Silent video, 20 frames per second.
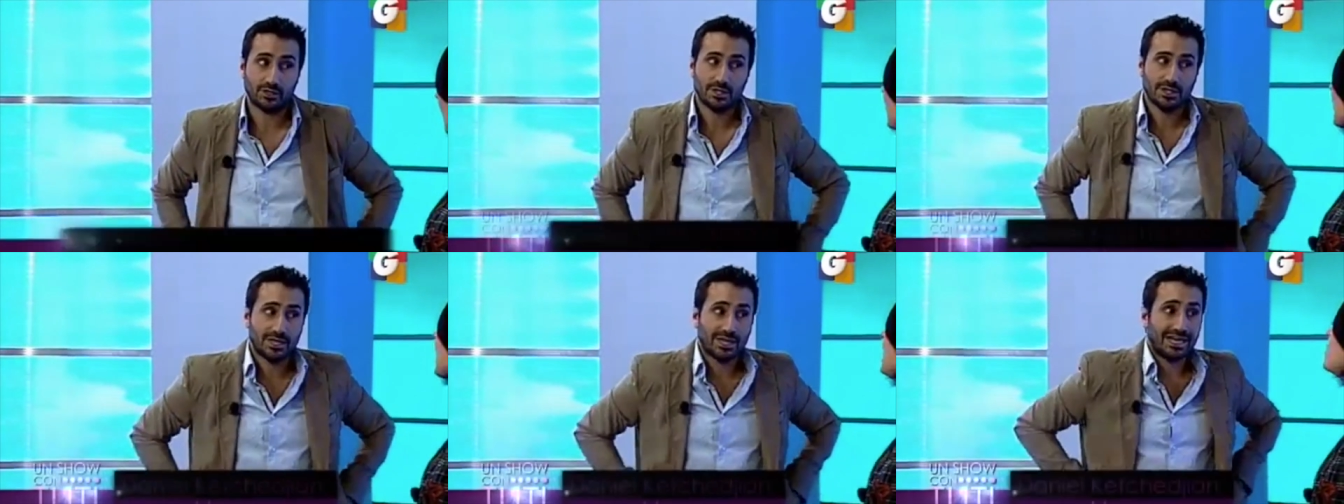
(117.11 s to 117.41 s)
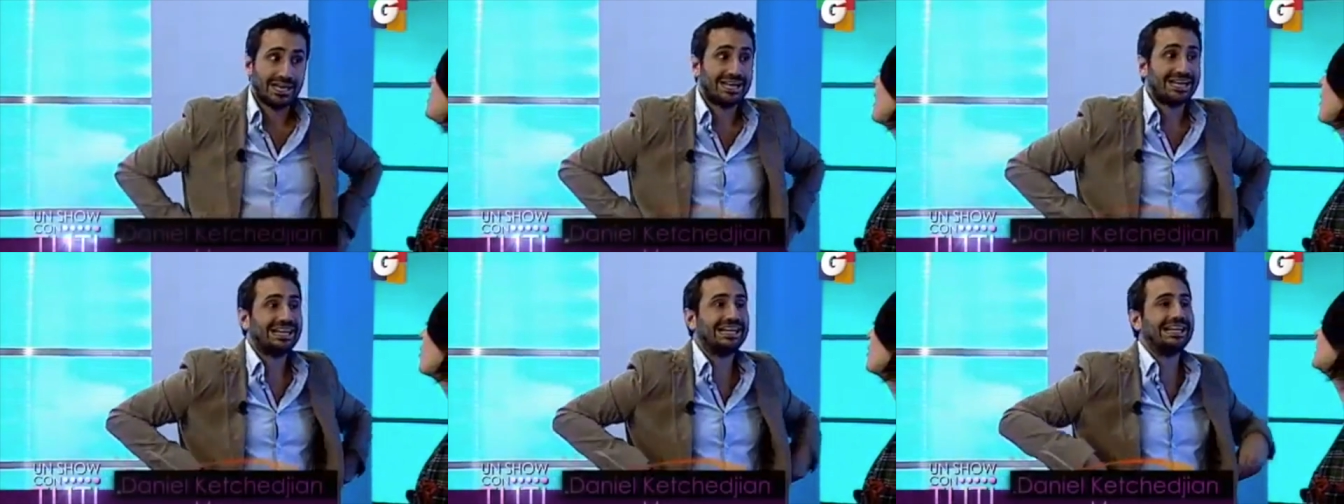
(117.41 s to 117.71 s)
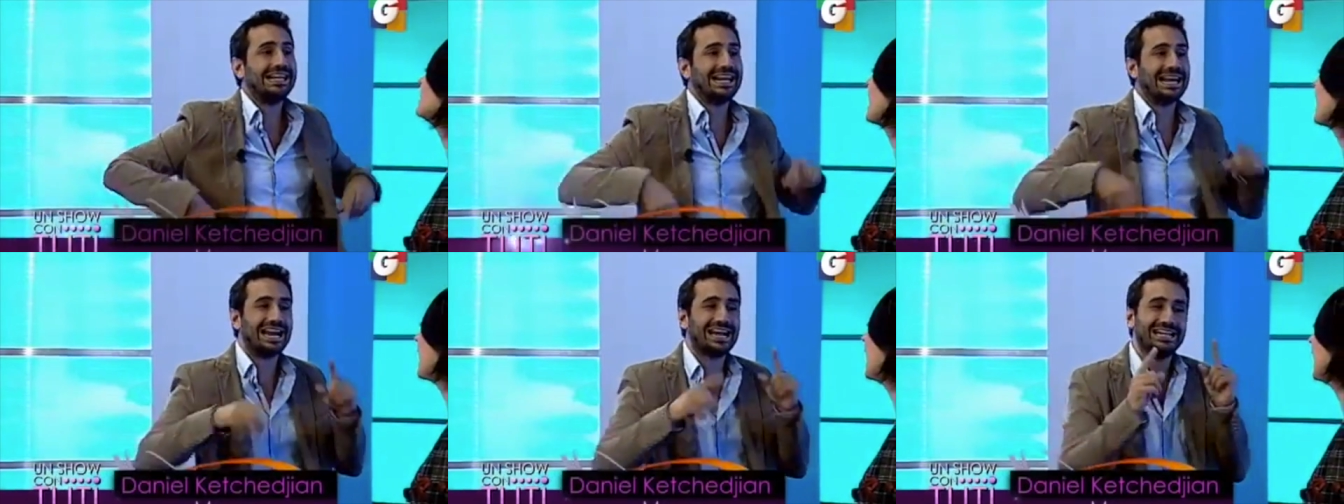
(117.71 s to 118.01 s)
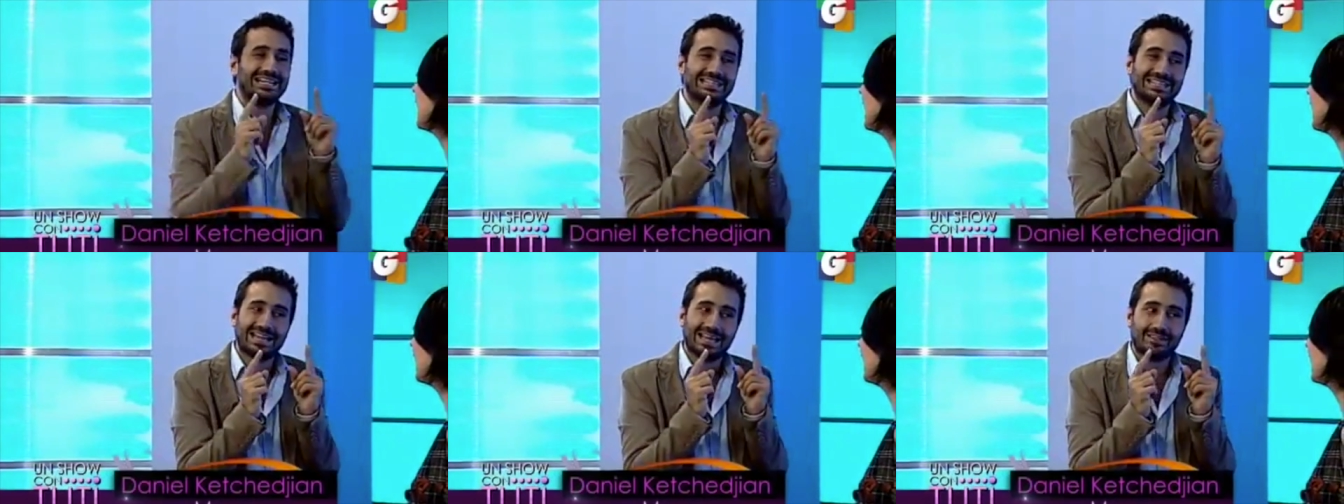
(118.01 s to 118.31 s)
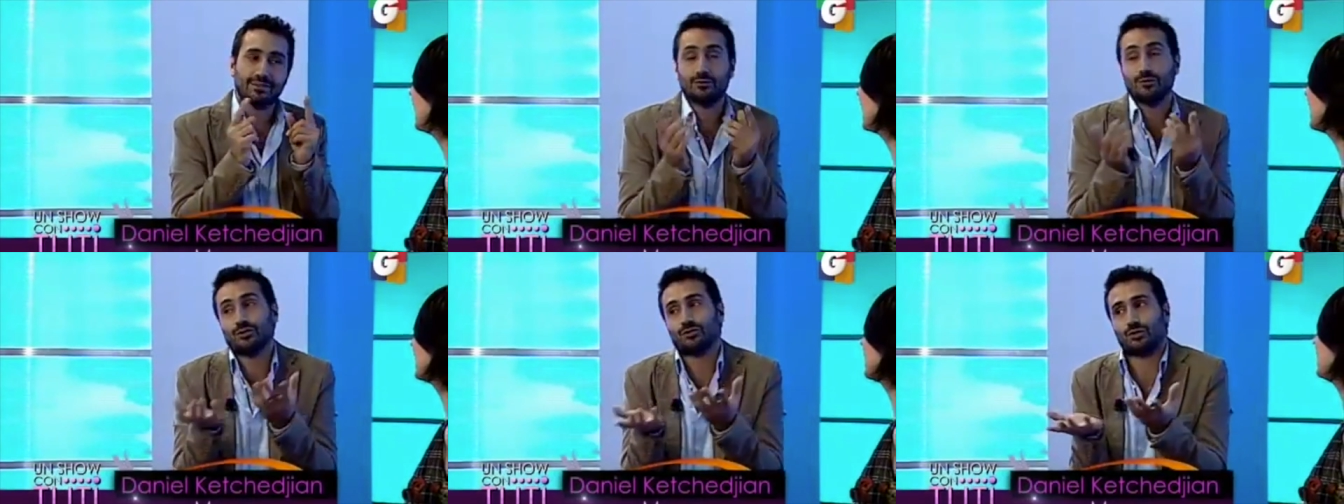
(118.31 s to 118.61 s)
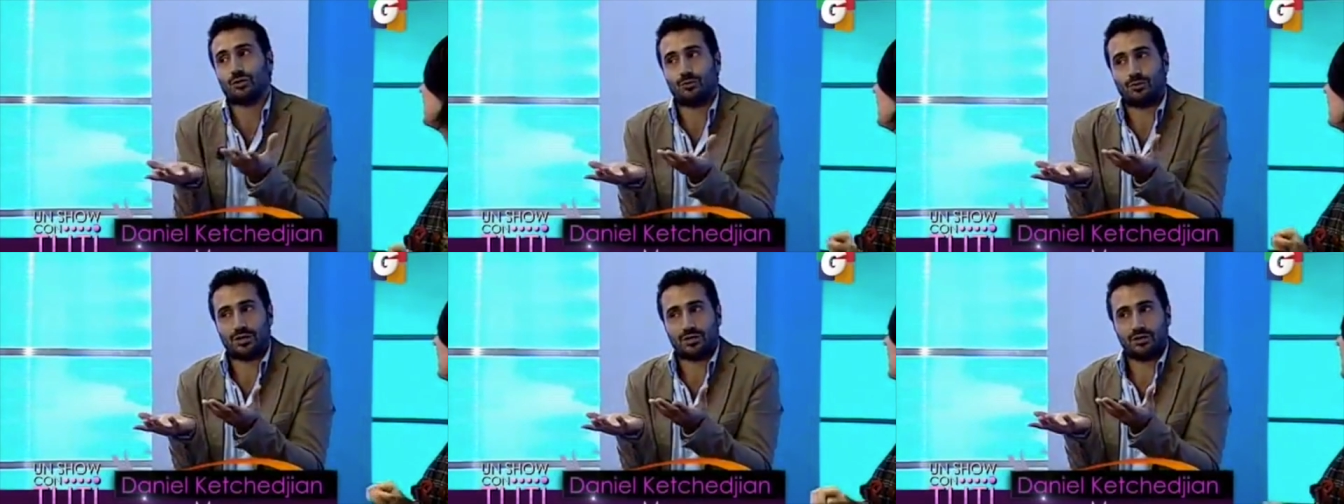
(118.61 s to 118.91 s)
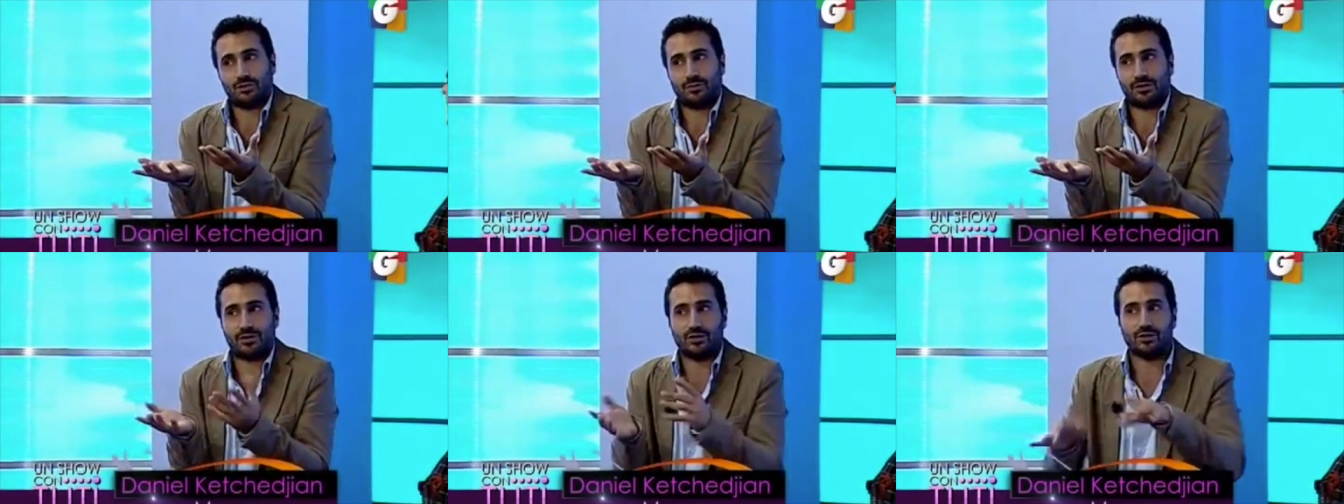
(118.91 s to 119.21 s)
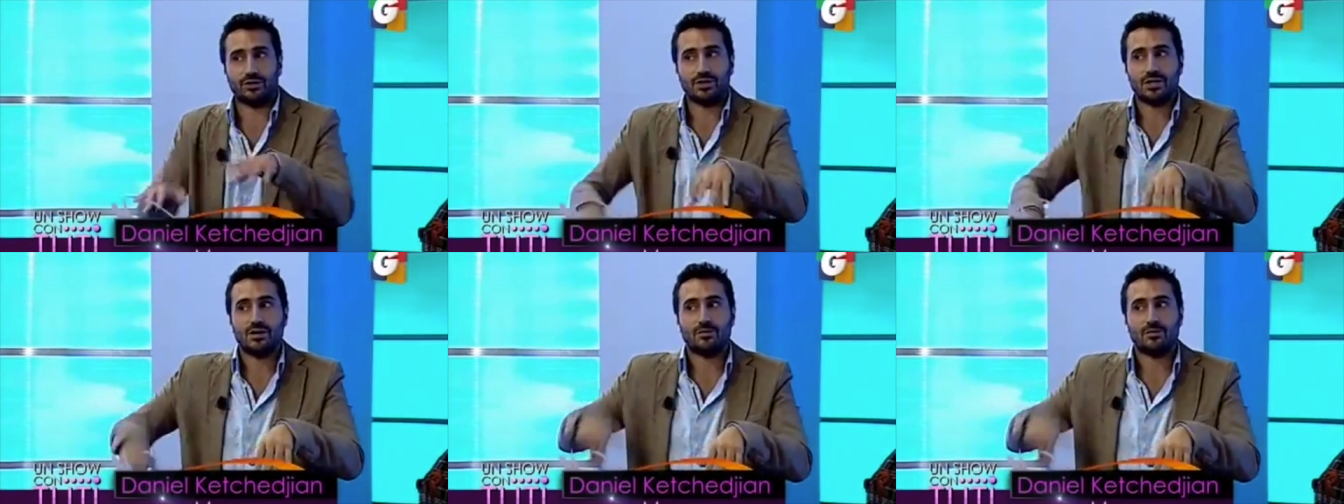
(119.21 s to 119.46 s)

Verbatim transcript: ¿En qué lado está? En realidad no estoy buscando el pañuelo.